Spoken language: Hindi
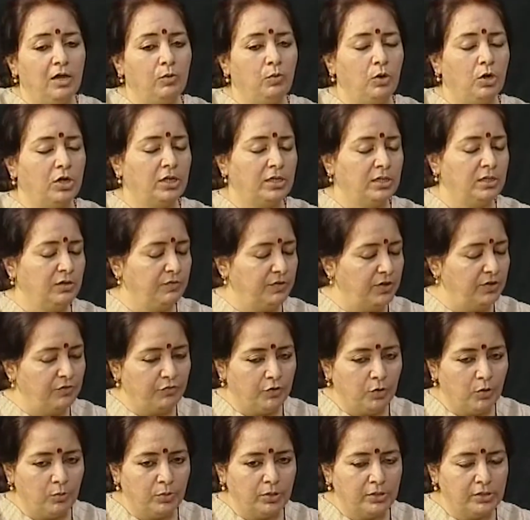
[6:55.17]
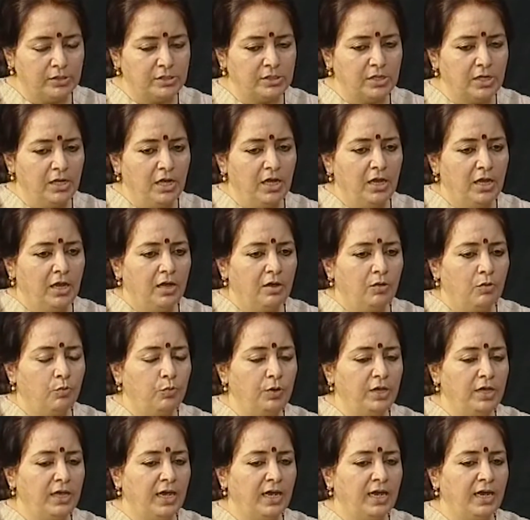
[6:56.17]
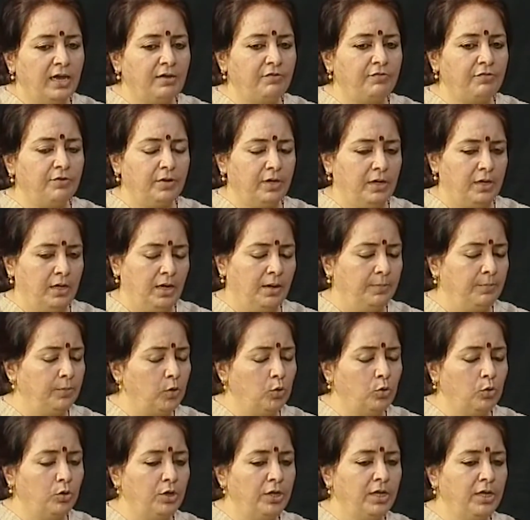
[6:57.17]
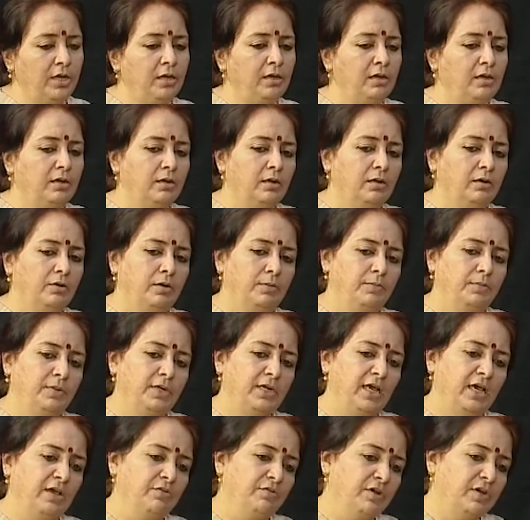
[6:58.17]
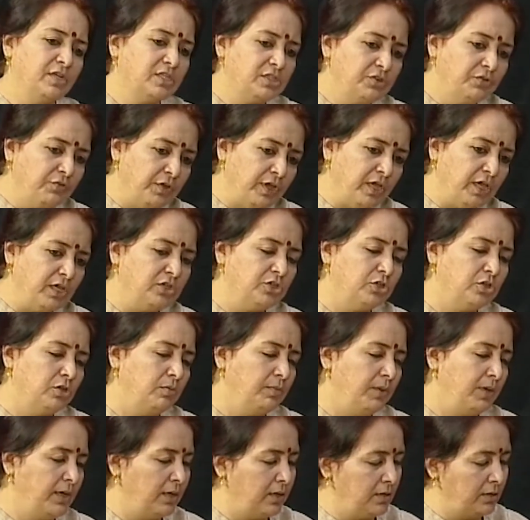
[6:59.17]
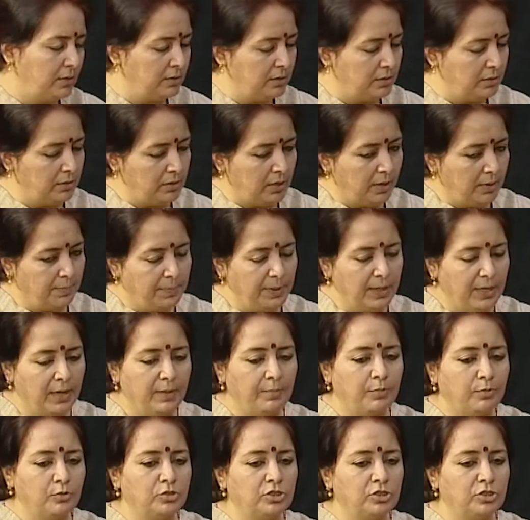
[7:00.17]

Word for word: वॉट आर द वे फॉरवर्ड्स वी हैव हम लोगों ने डाइवर्सिफिकेशन में आ, अपने आप को